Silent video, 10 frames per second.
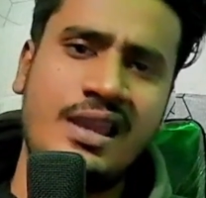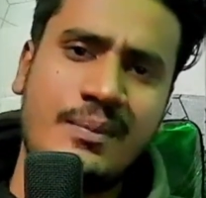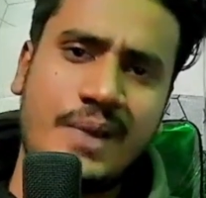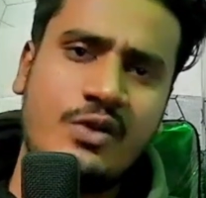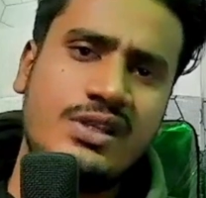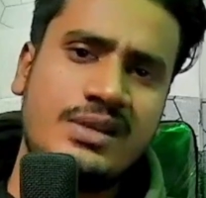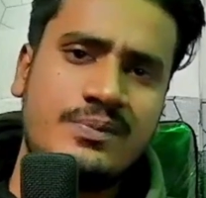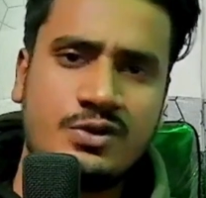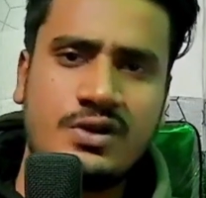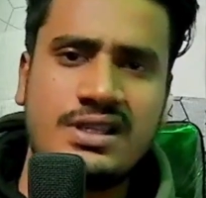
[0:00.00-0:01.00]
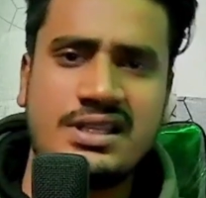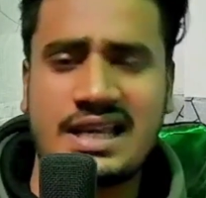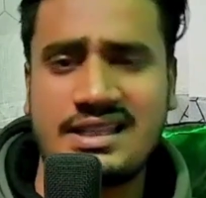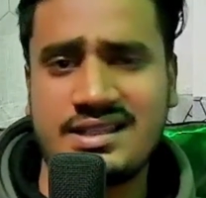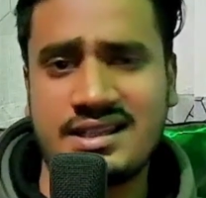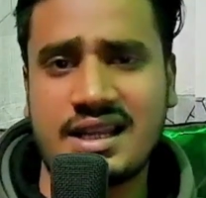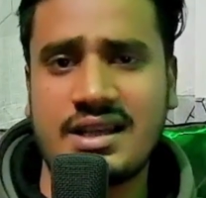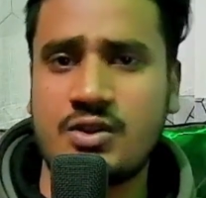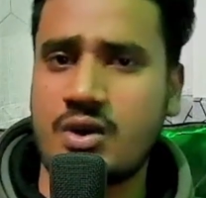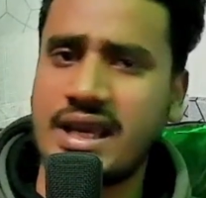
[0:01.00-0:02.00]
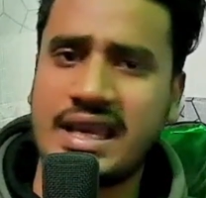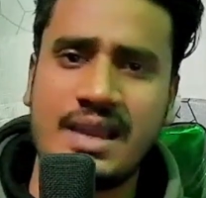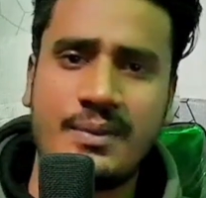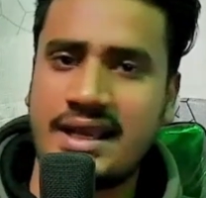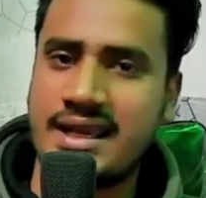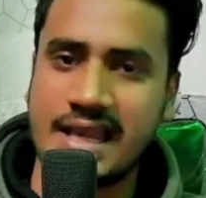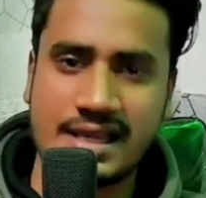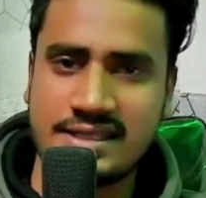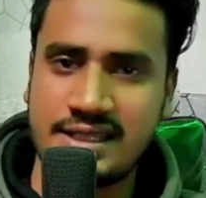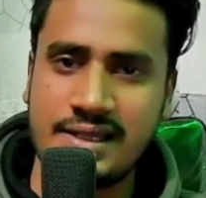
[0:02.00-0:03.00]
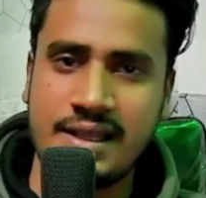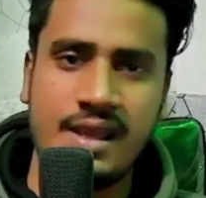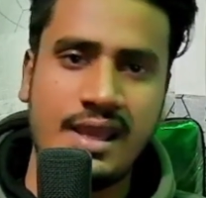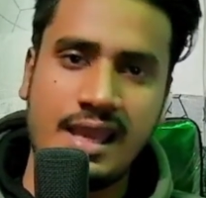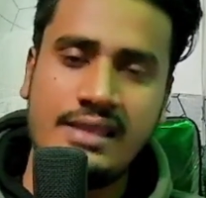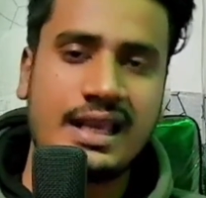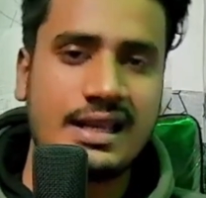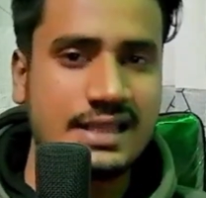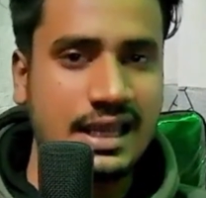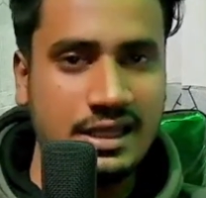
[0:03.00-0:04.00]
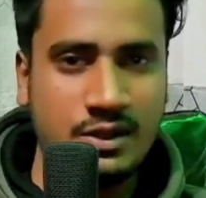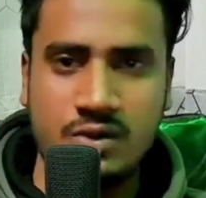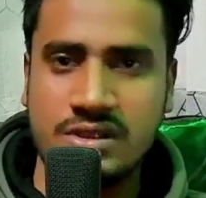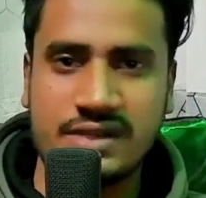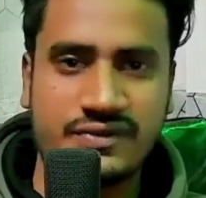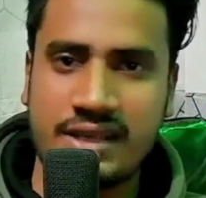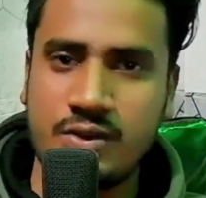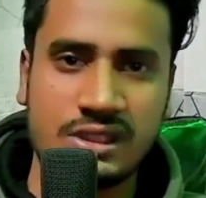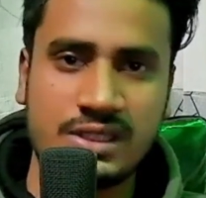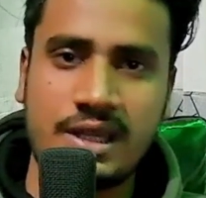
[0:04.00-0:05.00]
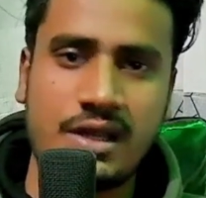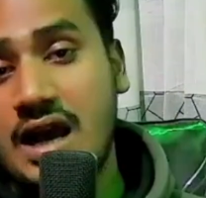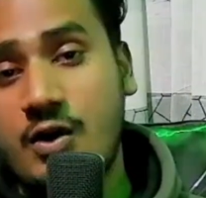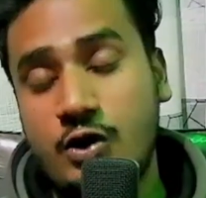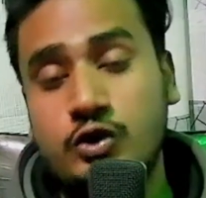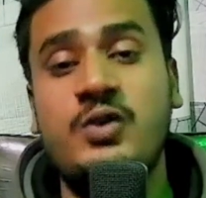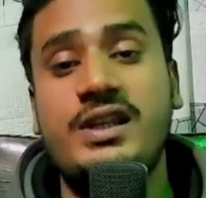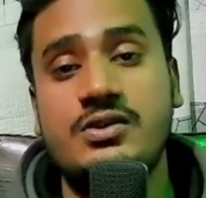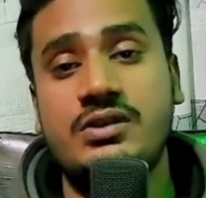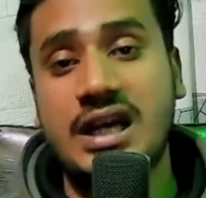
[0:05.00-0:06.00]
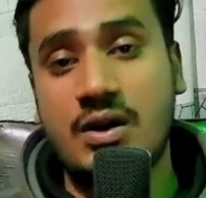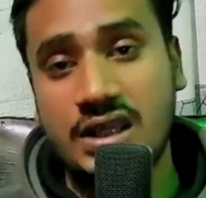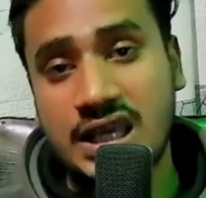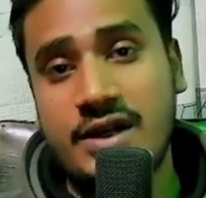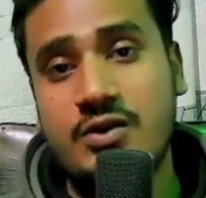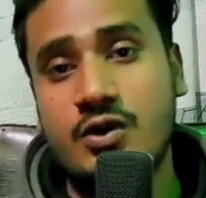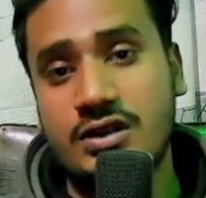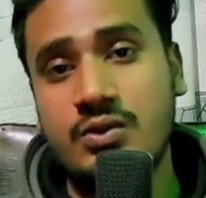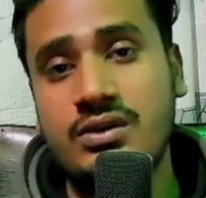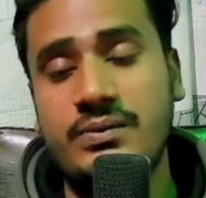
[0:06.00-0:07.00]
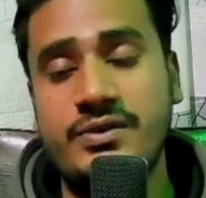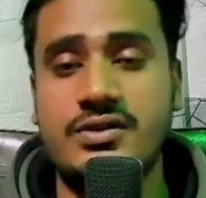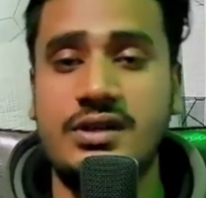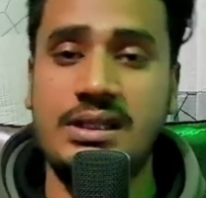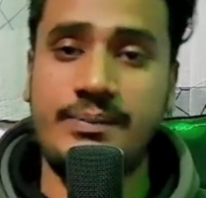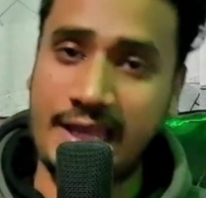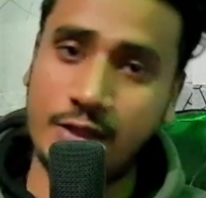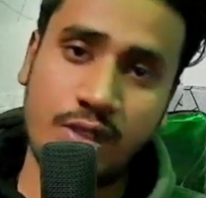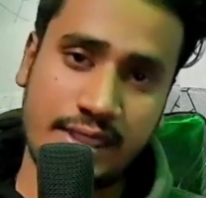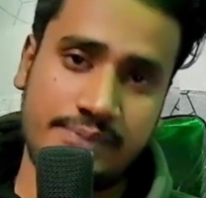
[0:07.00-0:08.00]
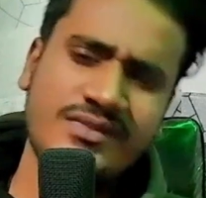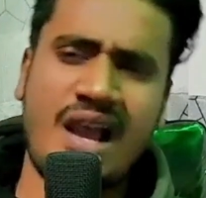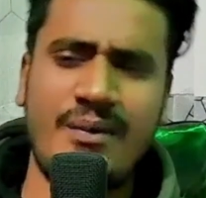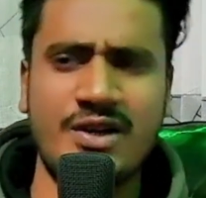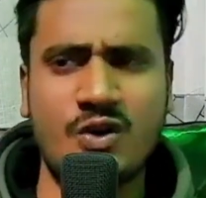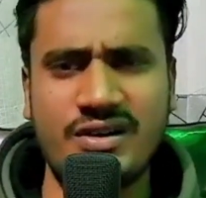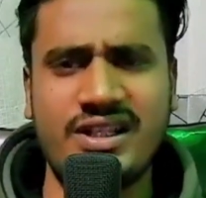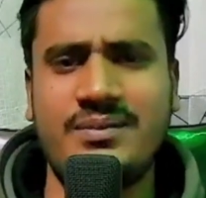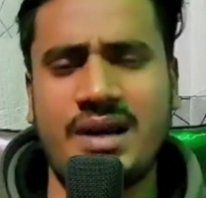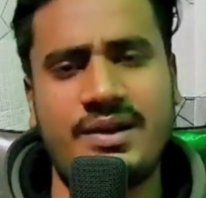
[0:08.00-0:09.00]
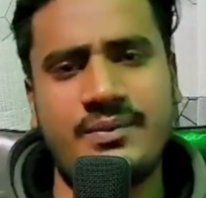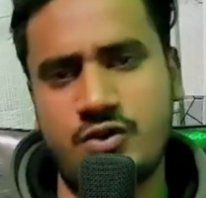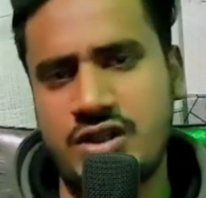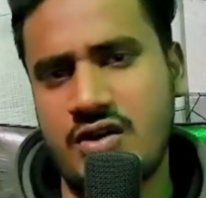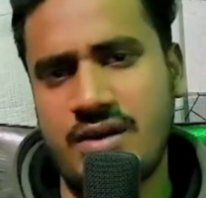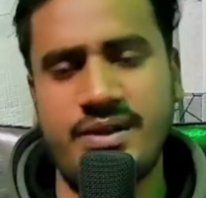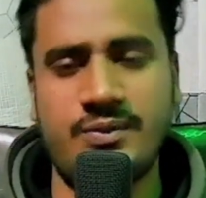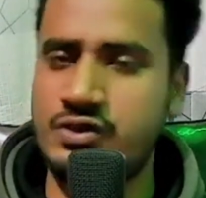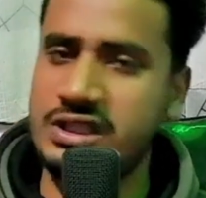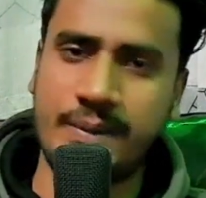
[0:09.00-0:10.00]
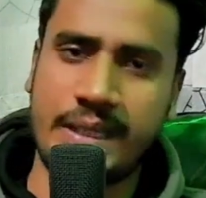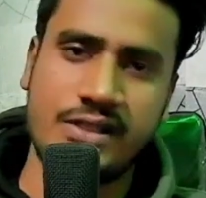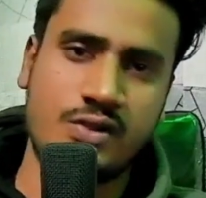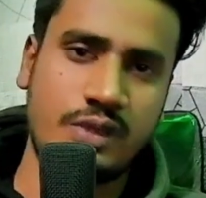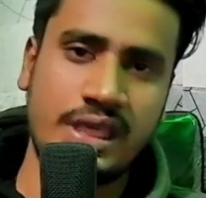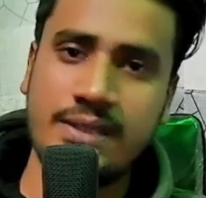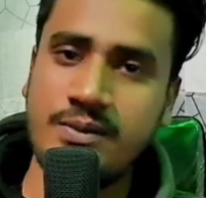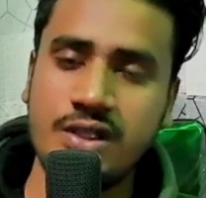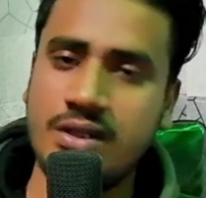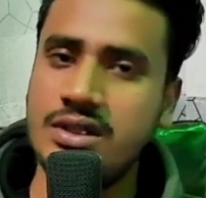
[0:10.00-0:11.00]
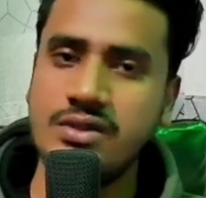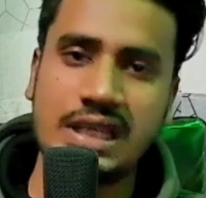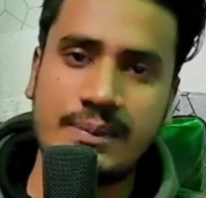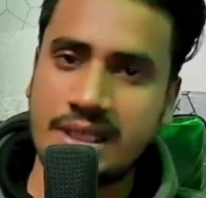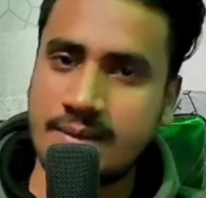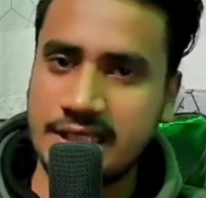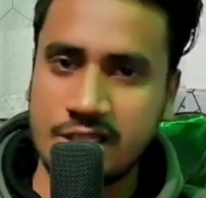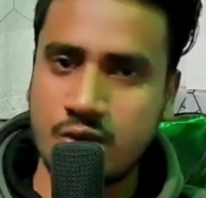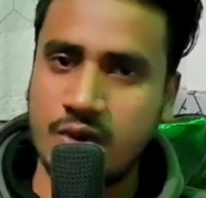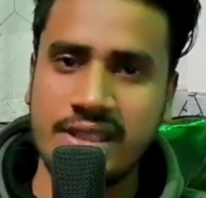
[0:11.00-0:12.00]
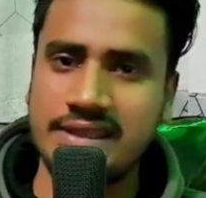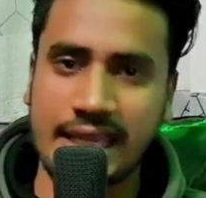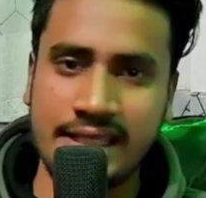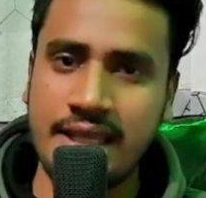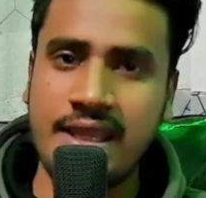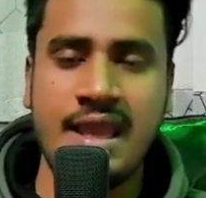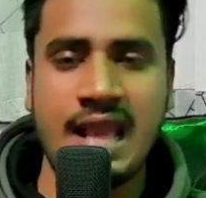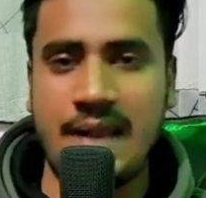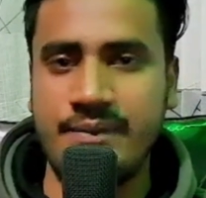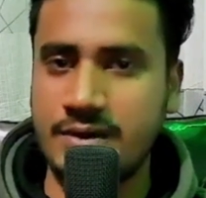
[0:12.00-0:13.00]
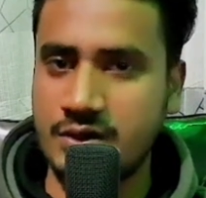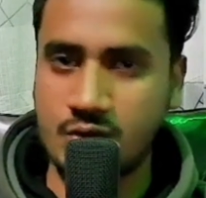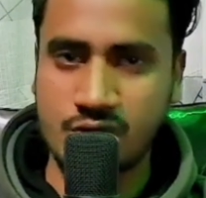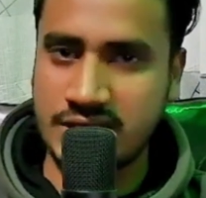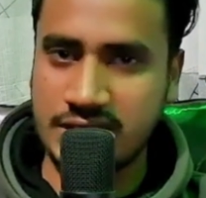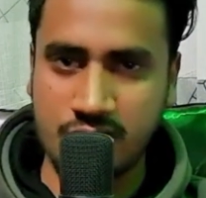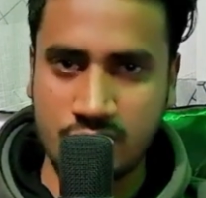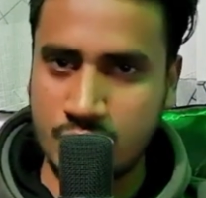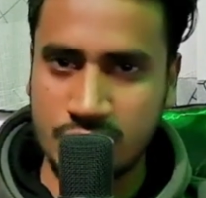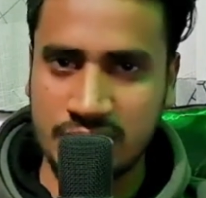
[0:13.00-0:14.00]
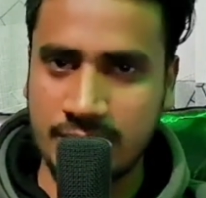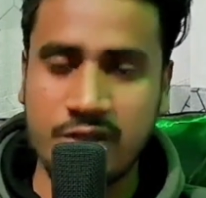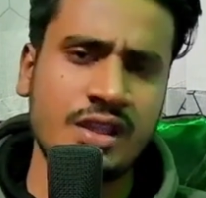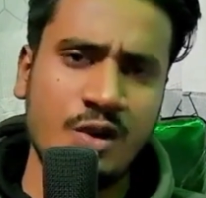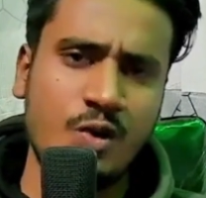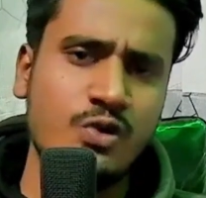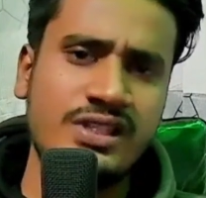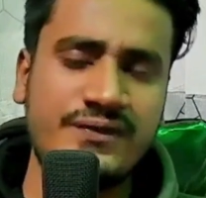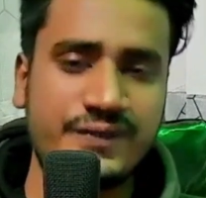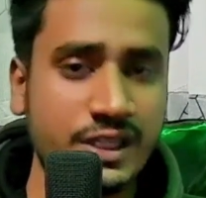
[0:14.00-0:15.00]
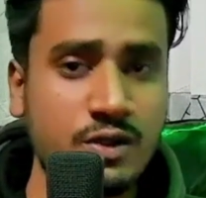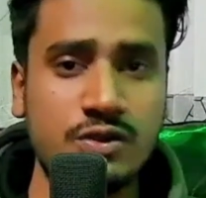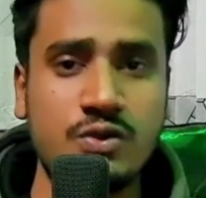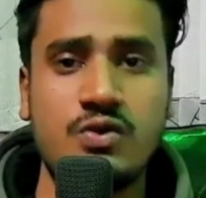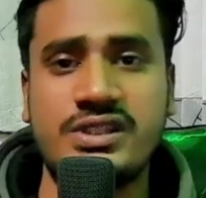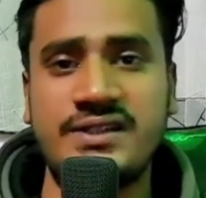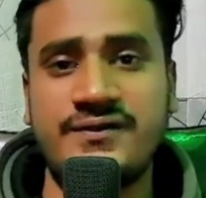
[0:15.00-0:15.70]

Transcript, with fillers: বারো হাজার পনেরো হাজার সাত হাজার টাকা ধরা খায় মারা খায় আসছেন হ্যাঁ তারা চাইলে এই কোর্সটা ট্রাই করতে পারেন অথবা যদি কাউকে আমার কথাগুলো পার্সোনালি ভালো লাগে আমার কন্টেন্ট বা আমার বোঝানো আপনি বুঝতে পারেন সো এই বিষয়গুলো যদি আপনার মাথায় ঢোকে তাইলে আপনি আমার কোর্সটাতে এনরোল করতে পারেন কোর্সের ফি কত কোর্সের